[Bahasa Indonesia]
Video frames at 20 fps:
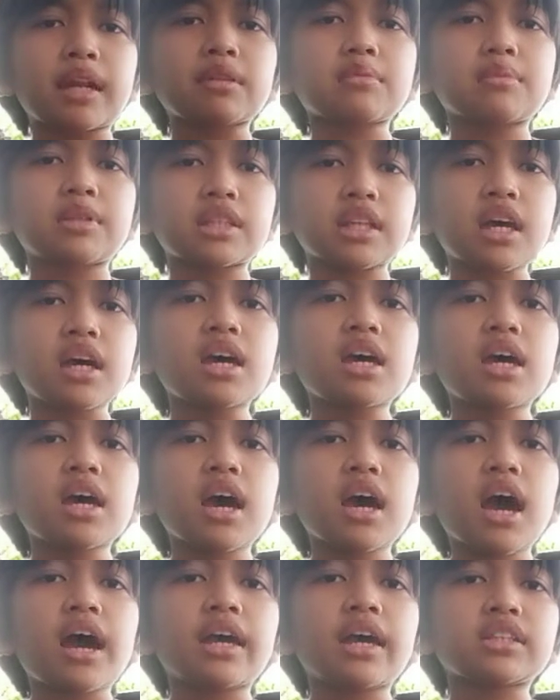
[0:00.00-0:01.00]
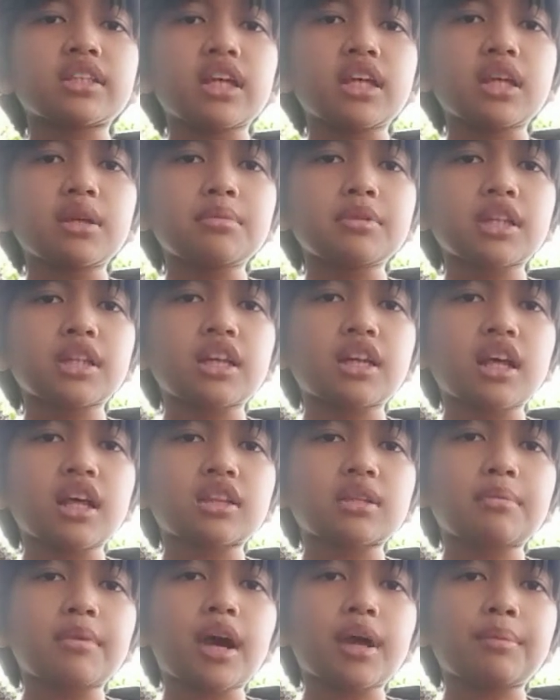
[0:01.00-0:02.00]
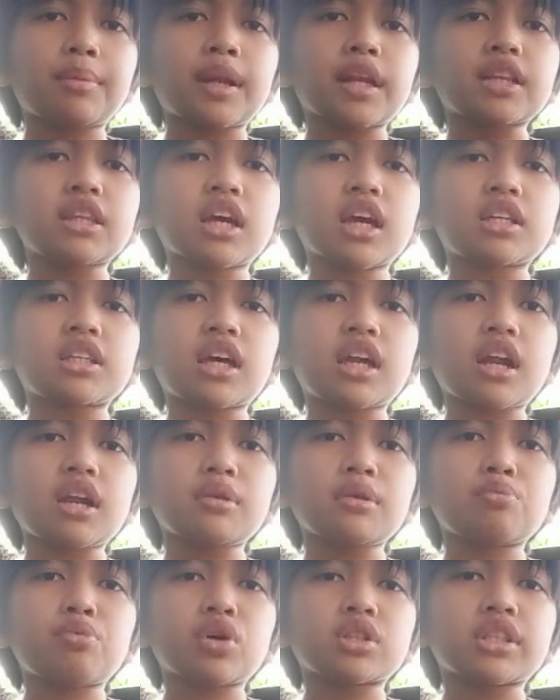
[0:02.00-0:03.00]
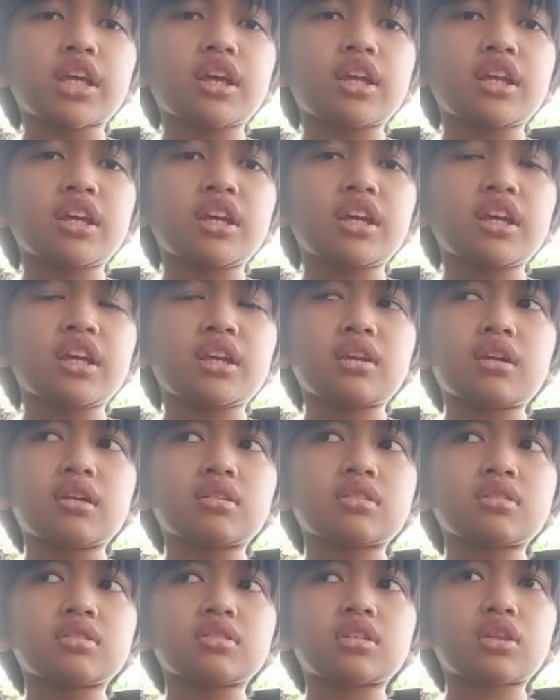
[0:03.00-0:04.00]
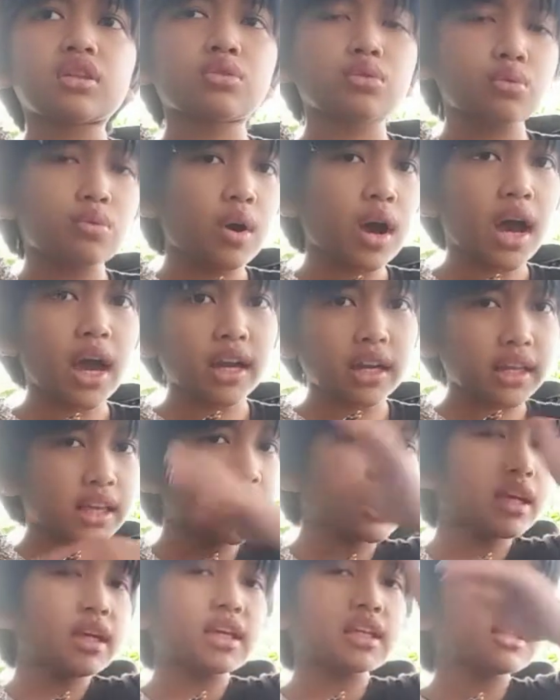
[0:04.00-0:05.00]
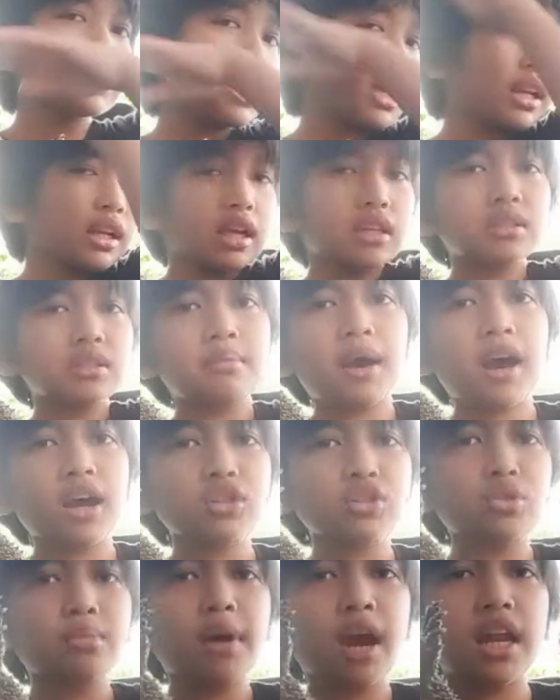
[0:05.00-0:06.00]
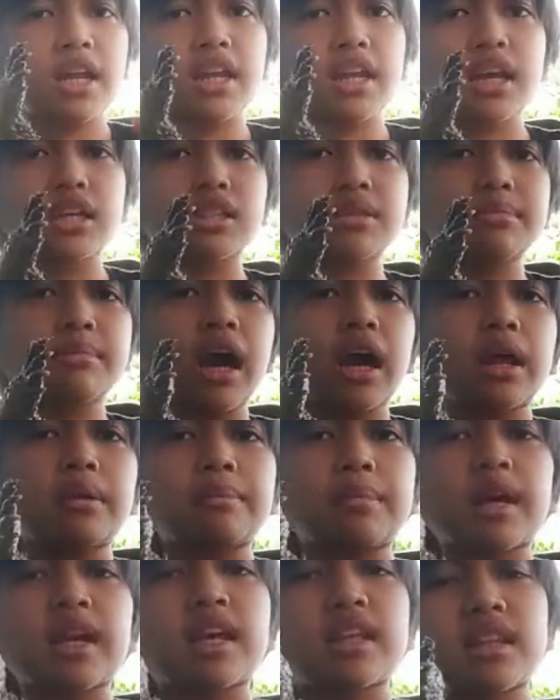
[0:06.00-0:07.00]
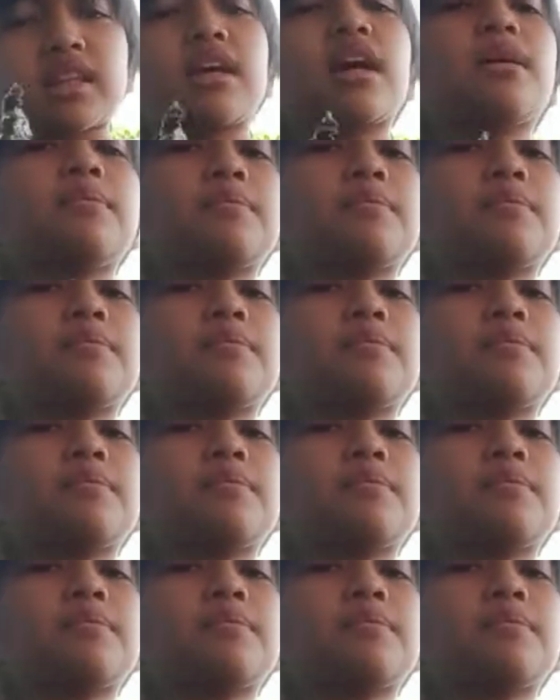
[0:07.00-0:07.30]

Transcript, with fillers: bisa AST ini bisa dilatih makan pelet dengan cara dipuasain 1-2 hari. Jangan kasih makan, coba kalian kasih makan pelet ya.